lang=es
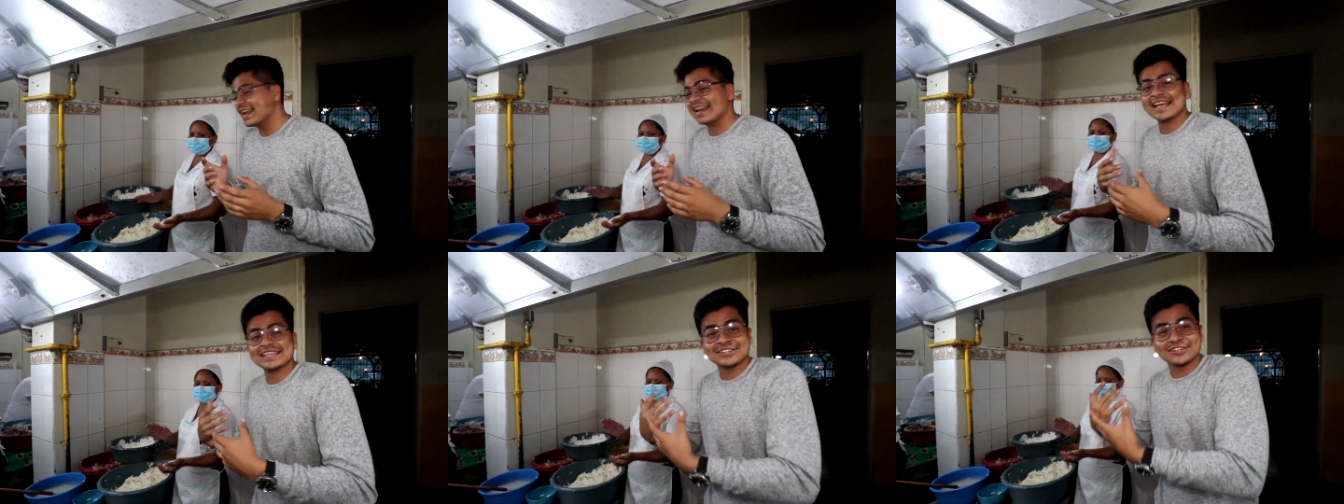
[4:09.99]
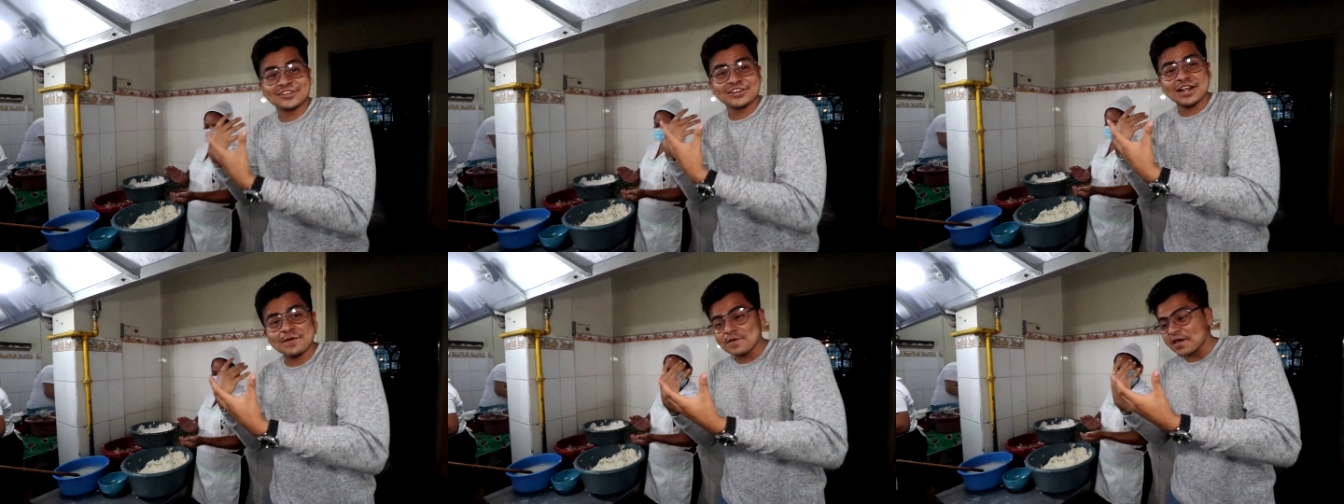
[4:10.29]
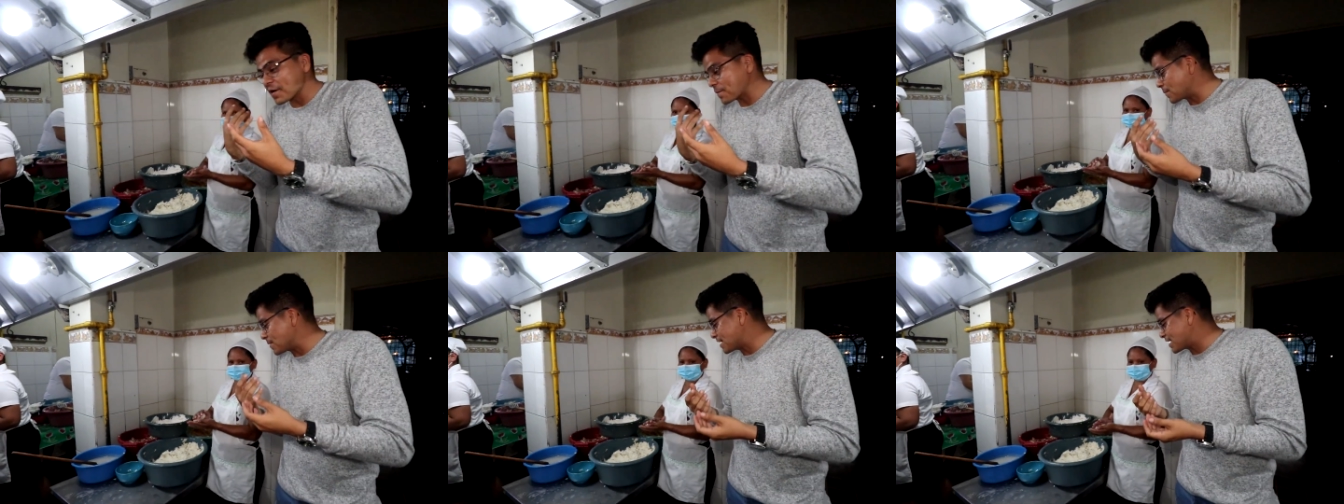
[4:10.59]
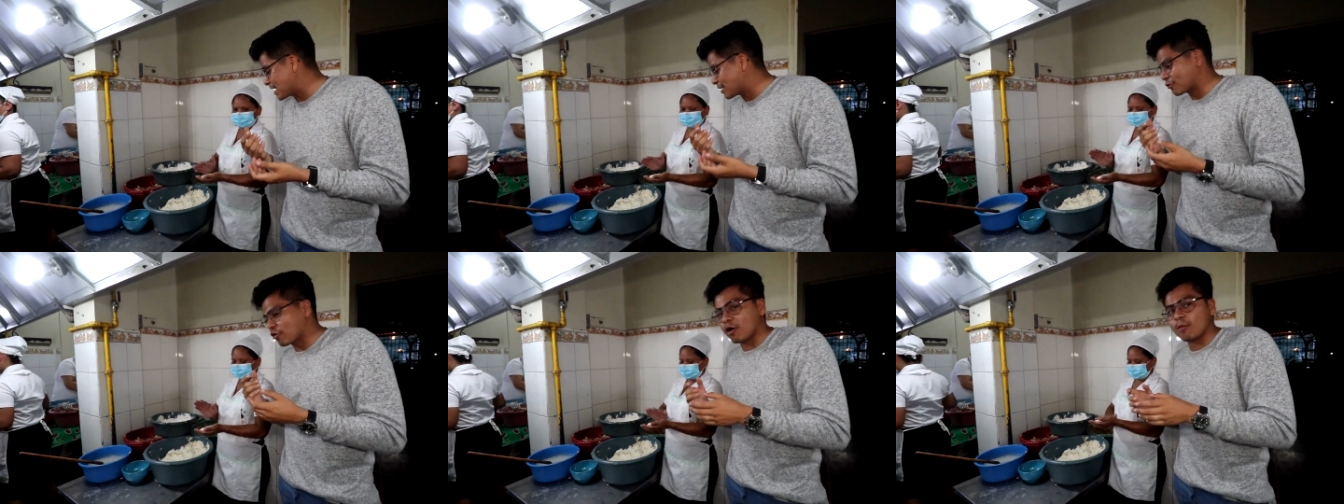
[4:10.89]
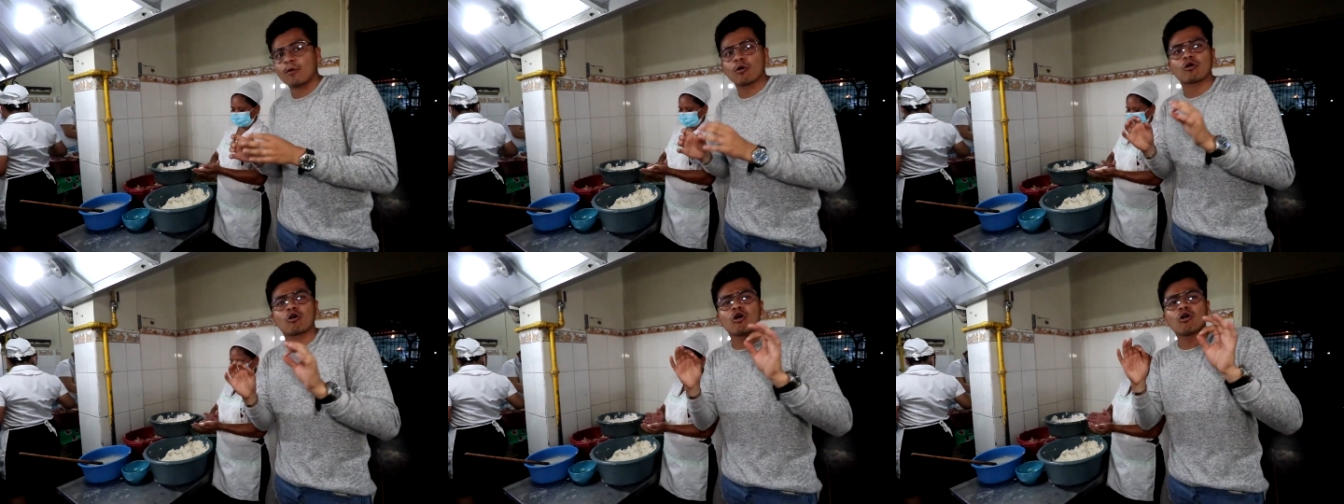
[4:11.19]
La señora me va a explicar
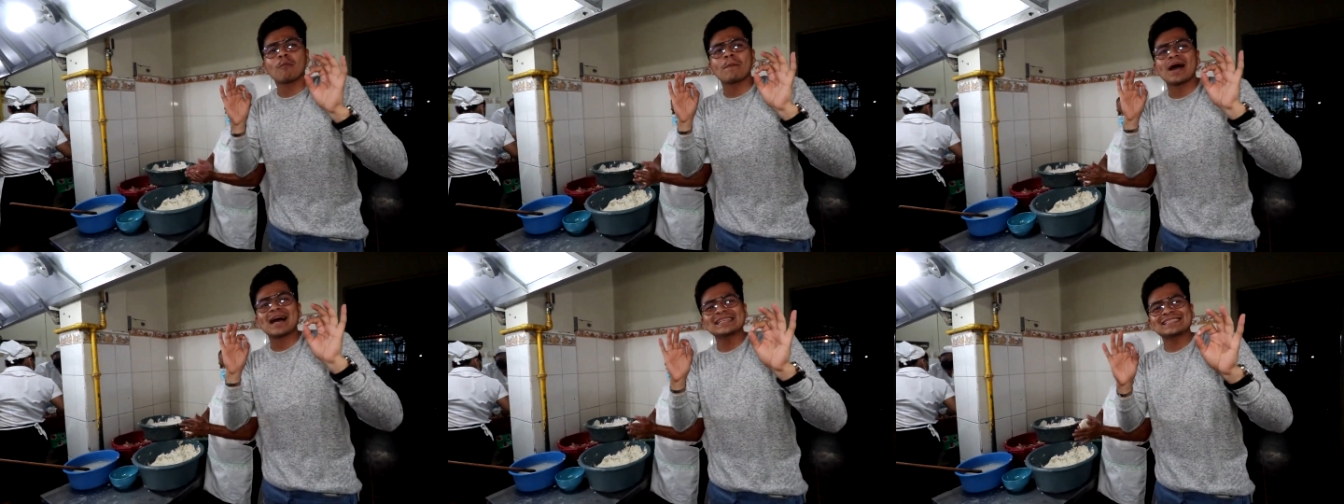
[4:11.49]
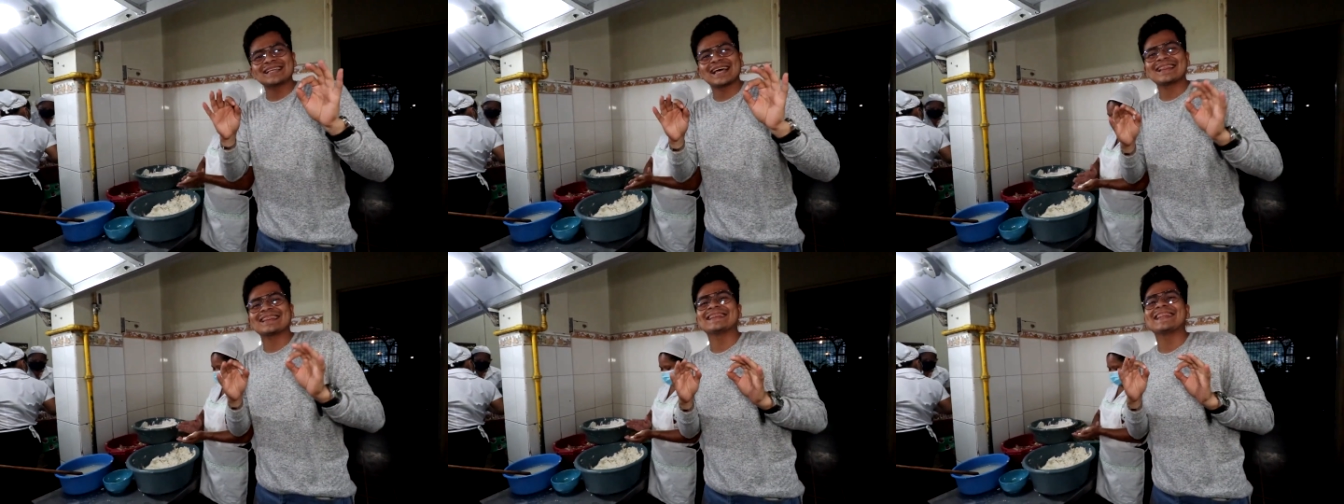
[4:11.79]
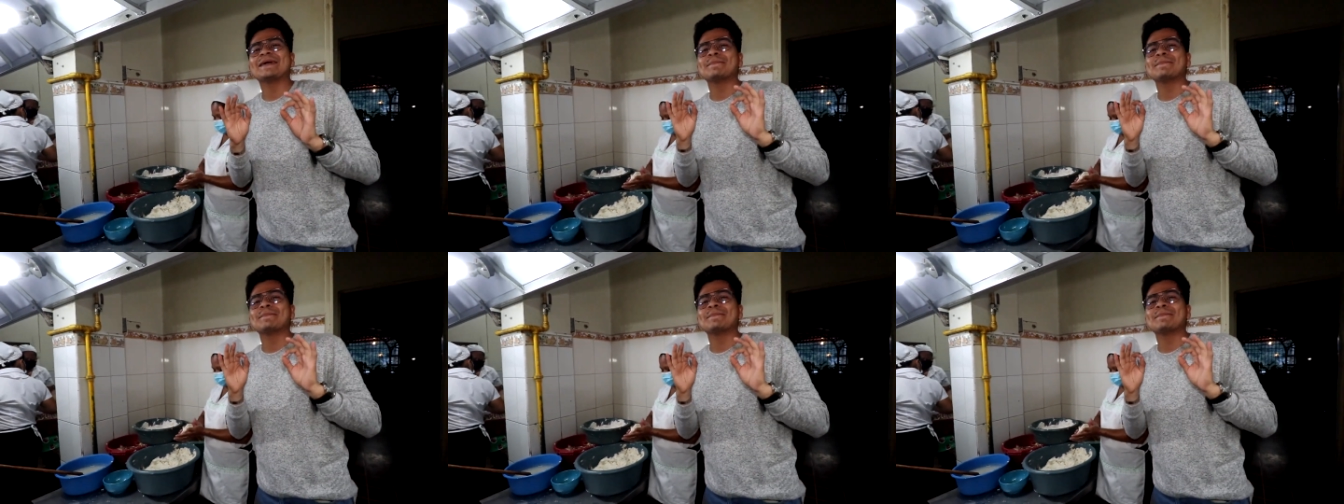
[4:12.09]
cómo, con masa